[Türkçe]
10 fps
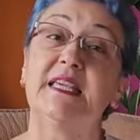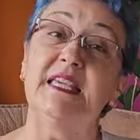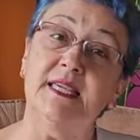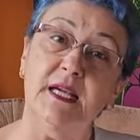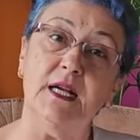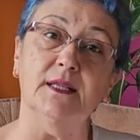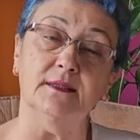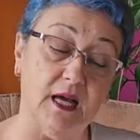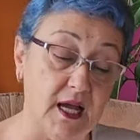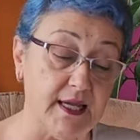iki
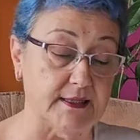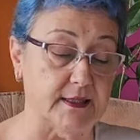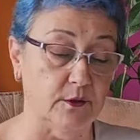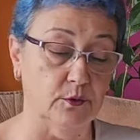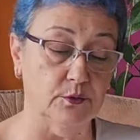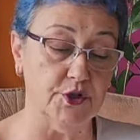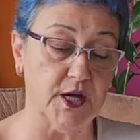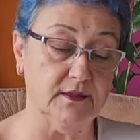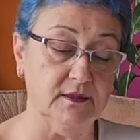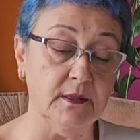kat daha etkili
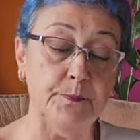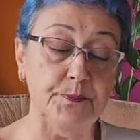olacaktır.